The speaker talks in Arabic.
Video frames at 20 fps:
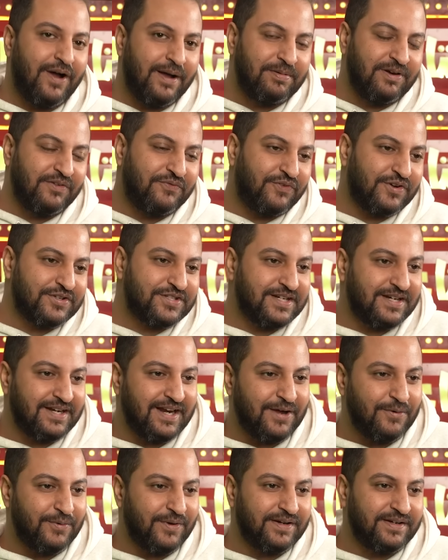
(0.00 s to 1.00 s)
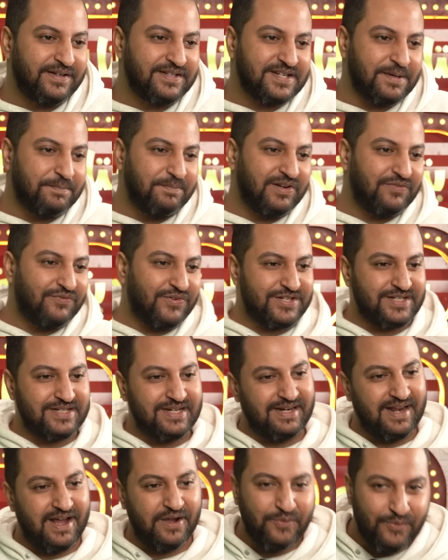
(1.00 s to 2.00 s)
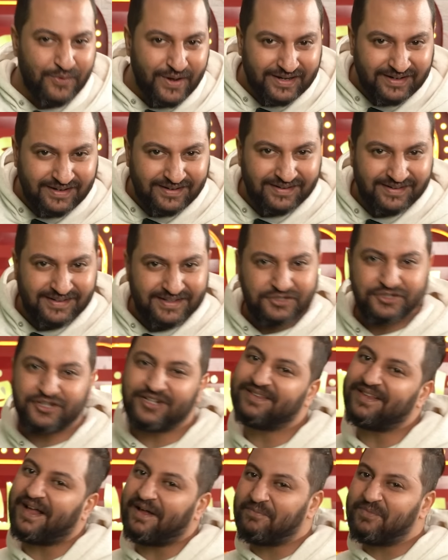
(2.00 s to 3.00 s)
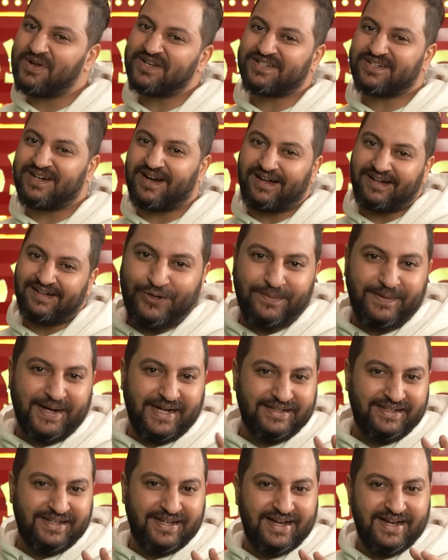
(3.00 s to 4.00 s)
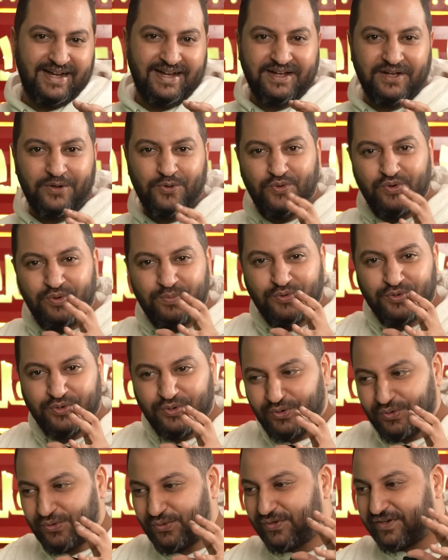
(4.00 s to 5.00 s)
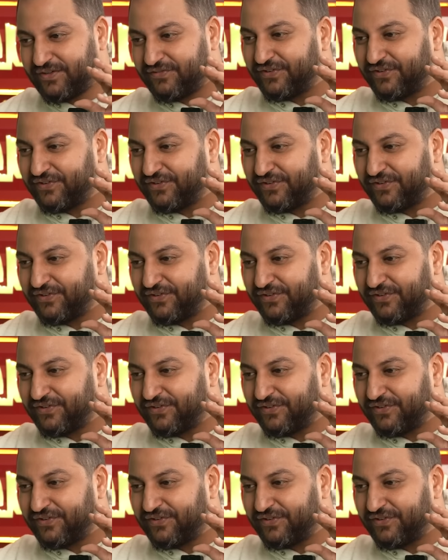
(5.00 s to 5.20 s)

هو قبل الفاصل الاول نسميه الفصل الاول عشان انت على المسرح وبعديها قول مونولوج